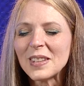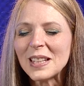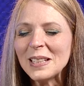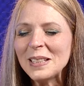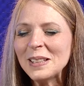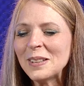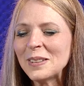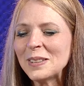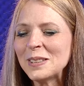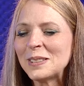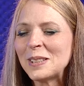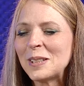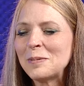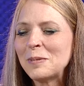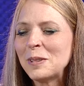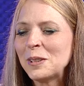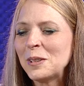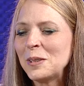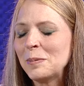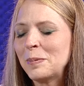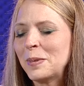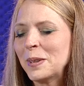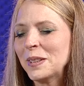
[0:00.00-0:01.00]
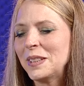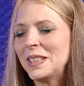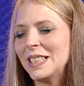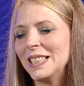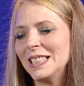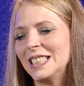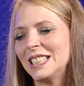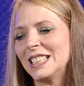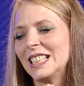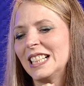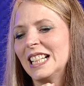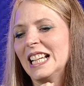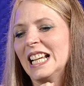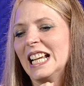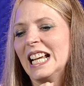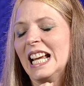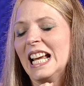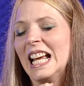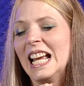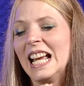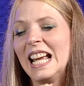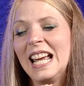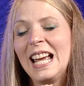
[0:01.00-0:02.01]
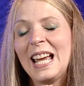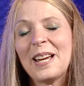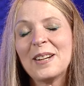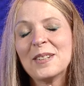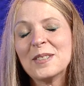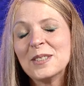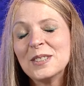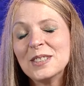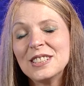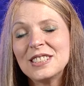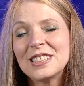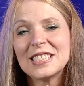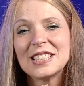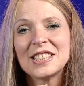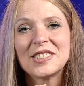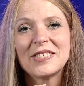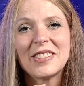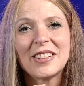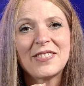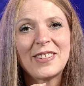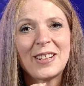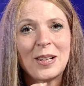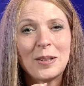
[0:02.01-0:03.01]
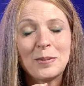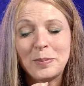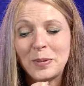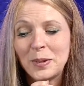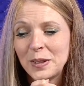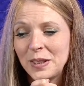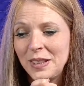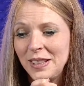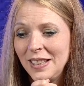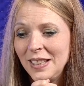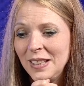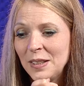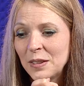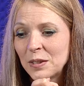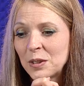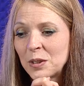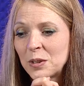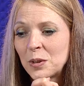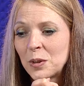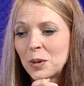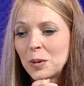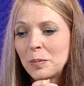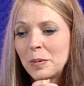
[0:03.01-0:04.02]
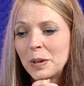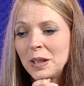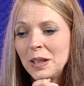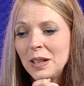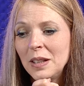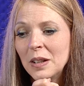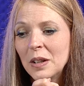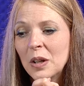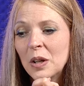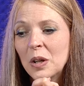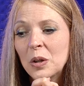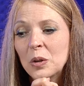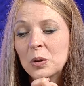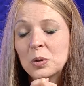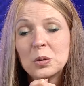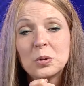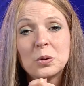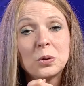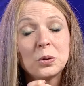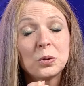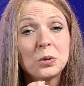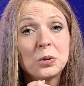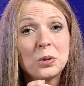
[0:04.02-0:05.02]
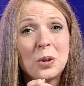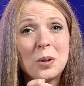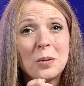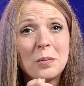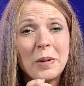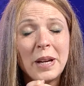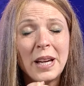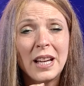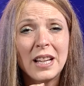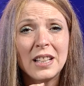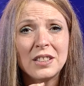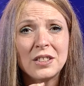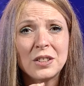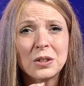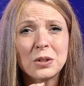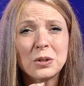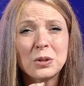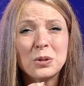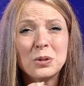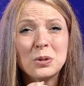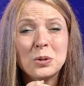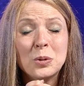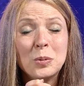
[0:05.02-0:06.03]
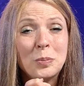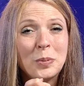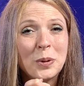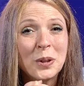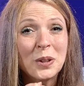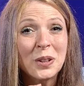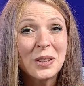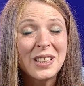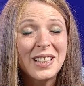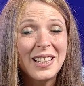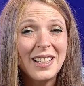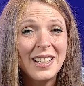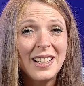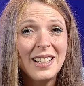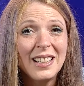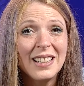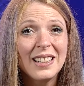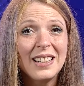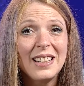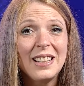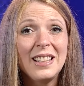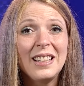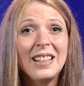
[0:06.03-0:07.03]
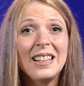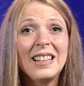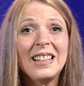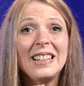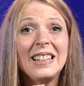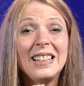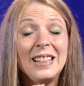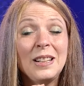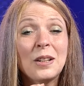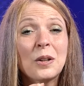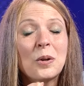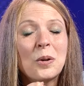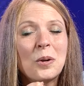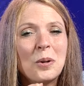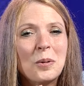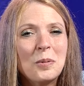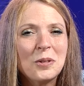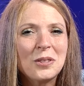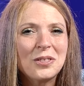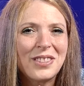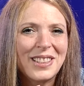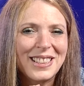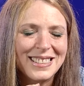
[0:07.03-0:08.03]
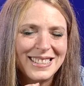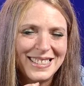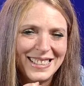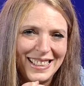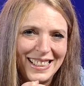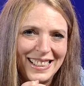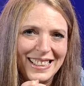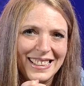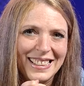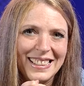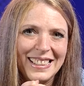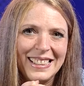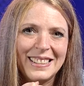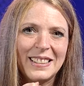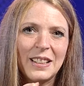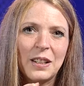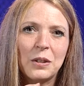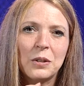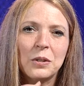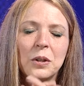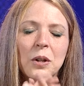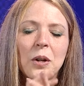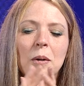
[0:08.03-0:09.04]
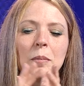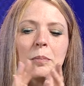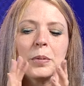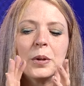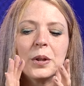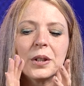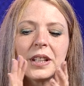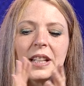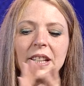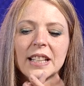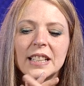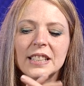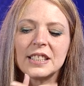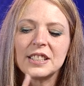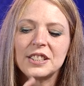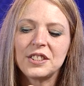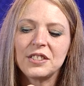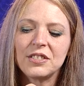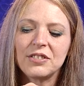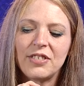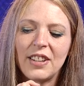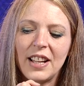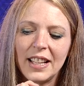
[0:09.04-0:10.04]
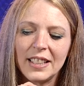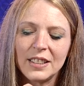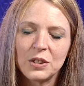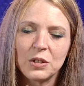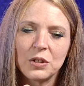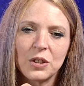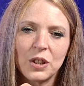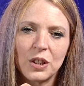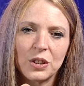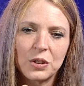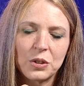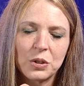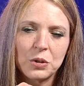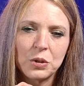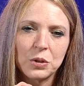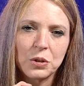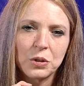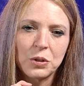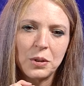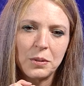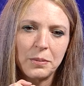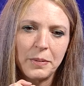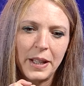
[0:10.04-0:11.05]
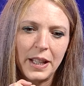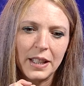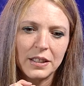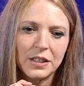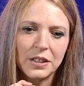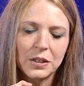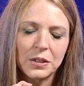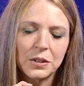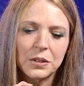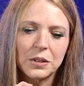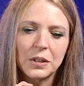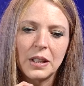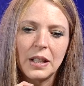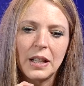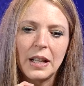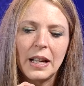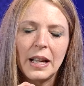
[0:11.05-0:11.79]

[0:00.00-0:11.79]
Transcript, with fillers: Então, isso é muito importante. É, hoje a gente vai falar um pouquinho sobre o culto doméstico, o porquê e como fazer. Então, por que, que a gente faz o nosso culto doméstico?